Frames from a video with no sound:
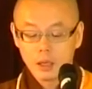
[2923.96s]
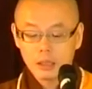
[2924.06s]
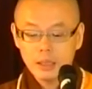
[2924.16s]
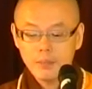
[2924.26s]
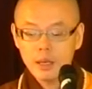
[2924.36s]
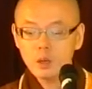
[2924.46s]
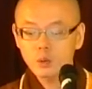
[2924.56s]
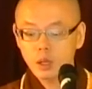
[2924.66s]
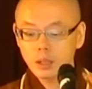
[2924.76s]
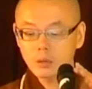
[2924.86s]
你没有
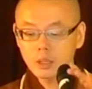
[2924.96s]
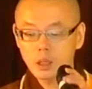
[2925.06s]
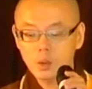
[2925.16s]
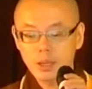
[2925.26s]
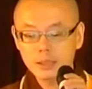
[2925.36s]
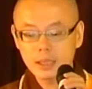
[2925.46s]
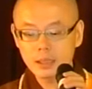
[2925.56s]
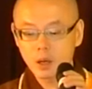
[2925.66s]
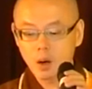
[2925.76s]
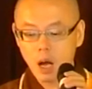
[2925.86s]
抓到这个关键
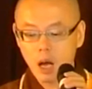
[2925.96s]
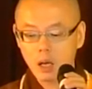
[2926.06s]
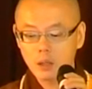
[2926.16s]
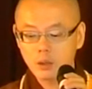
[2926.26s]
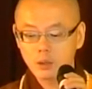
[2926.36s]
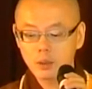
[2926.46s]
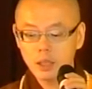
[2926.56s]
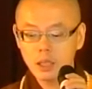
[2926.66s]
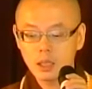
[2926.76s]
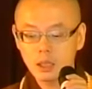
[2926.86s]
的话，所
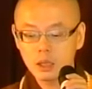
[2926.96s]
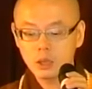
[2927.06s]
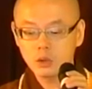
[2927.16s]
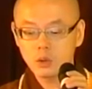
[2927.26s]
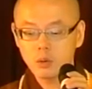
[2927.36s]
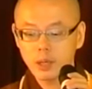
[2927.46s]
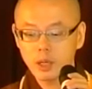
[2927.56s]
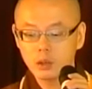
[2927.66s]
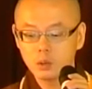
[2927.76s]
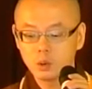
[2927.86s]
以你就会
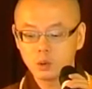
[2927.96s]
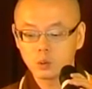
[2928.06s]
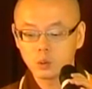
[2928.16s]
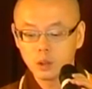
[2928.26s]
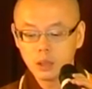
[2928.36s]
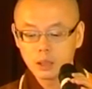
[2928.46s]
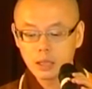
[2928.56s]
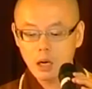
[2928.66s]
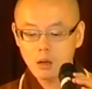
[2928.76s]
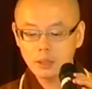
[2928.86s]
很苦。
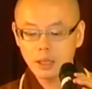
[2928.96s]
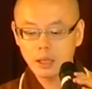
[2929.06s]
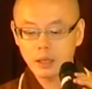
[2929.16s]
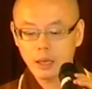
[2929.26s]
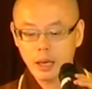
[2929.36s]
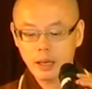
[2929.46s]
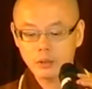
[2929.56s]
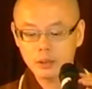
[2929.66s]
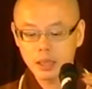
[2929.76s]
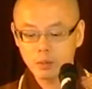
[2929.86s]
然后呢，哎，
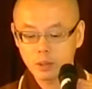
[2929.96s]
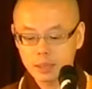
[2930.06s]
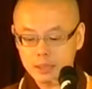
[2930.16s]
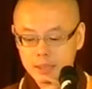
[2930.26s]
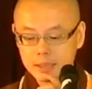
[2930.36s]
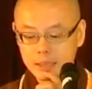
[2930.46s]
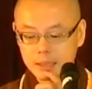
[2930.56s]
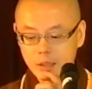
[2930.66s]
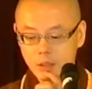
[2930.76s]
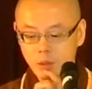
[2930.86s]
就像我常常讲
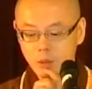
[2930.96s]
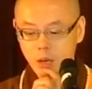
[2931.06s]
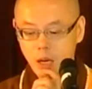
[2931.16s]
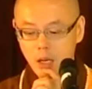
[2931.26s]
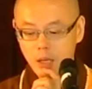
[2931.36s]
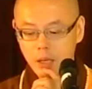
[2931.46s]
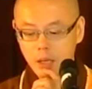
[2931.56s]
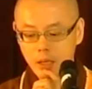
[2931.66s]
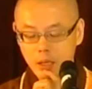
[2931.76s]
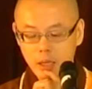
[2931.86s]
的这句话。
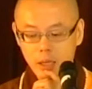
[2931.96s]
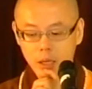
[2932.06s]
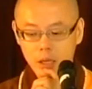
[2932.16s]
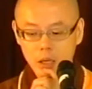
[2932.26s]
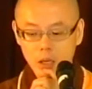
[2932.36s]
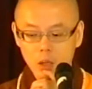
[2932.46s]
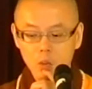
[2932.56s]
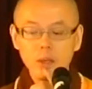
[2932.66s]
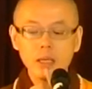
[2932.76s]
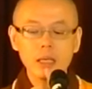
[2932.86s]

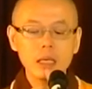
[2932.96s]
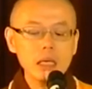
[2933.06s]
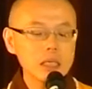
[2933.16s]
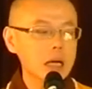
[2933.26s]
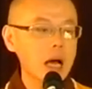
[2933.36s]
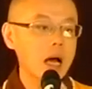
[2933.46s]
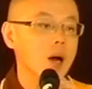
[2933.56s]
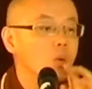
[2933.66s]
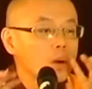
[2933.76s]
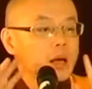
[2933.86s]
为了利他，
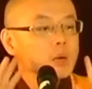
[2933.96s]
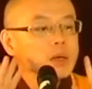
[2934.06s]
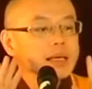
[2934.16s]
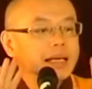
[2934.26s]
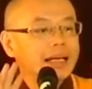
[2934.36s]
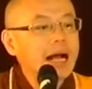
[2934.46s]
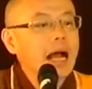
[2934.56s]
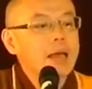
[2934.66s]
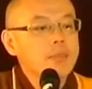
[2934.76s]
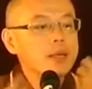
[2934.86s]
我要愿意
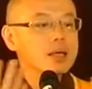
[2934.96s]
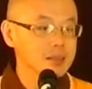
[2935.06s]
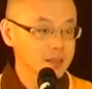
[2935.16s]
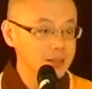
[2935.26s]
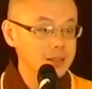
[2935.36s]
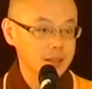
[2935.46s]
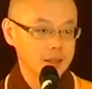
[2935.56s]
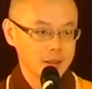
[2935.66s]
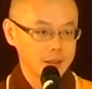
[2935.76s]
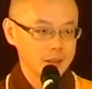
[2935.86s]
改变自己。